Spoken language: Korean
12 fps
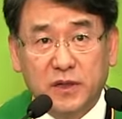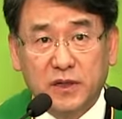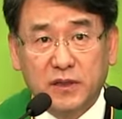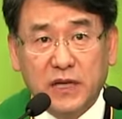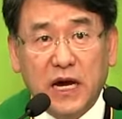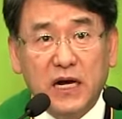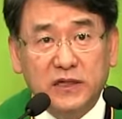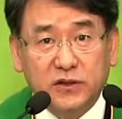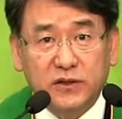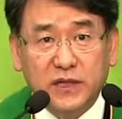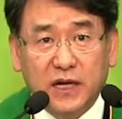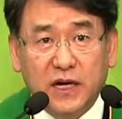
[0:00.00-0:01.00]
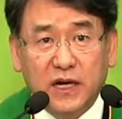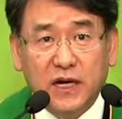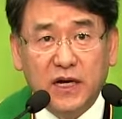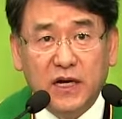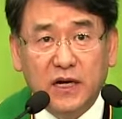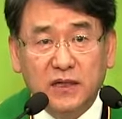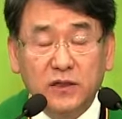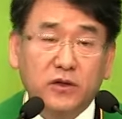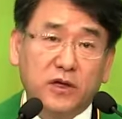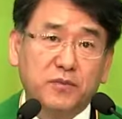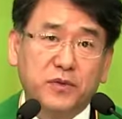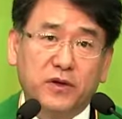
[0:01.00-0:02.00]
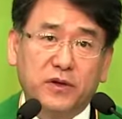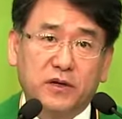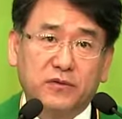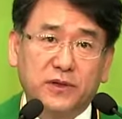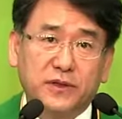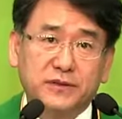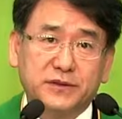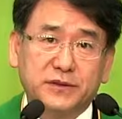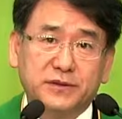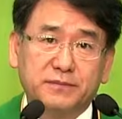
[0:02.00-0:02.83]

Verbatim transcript: 당하셨다. 이렇게 표현하고 계세요.